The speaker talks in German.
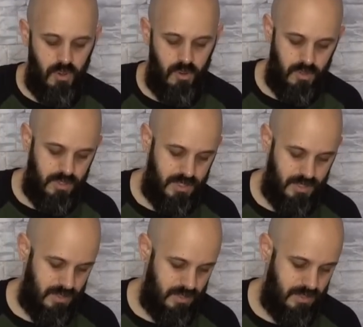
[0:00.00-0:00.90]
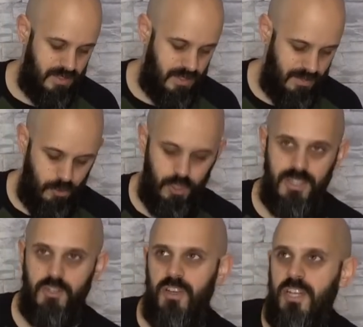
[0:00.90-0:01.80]
Und äh, dann würde
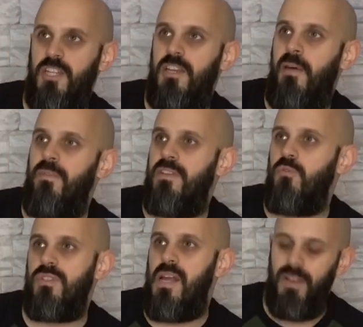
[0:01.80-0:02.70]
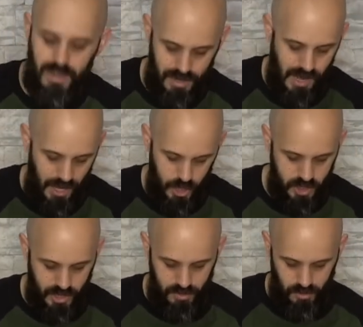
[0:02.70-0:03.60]
der wahrscheinlich damit nur selber in den Arsch
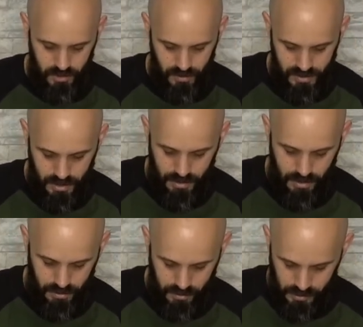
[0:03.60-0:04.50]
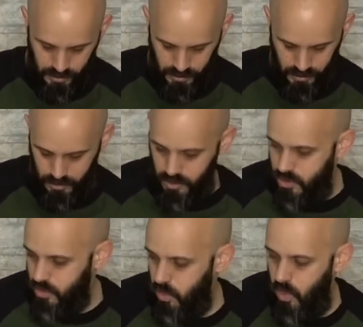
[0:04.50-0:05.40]
treten oder sowas. Keine Ahnung.
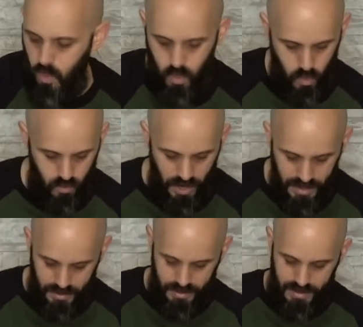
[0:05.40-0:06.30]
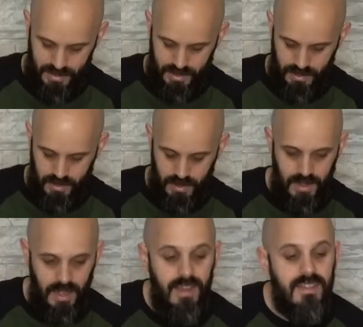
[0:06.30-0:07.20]
So, weiter geht's.
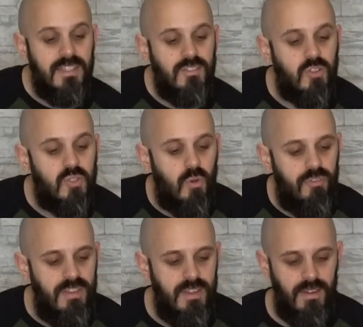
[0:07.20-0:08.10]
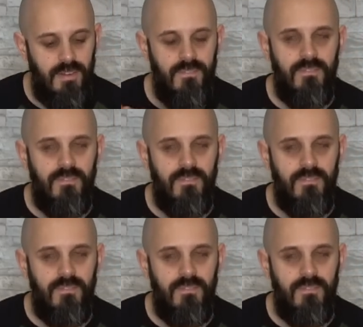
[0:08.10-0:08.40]
Ach, das ist auch so viel.